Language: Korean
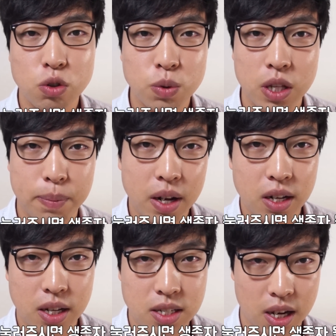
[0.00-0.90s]
누구보다
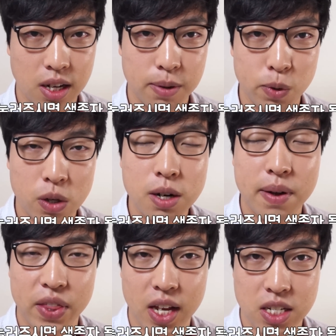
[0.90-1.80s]
빨리 제 리뷰를
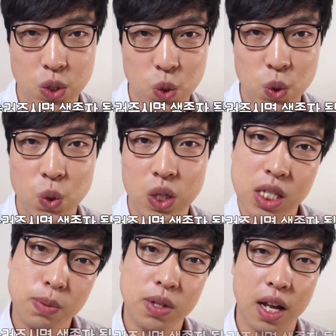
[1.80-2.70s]
만나실 수
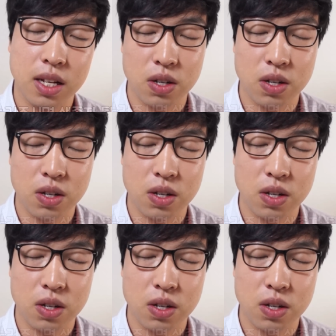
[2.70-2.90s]
있습니다.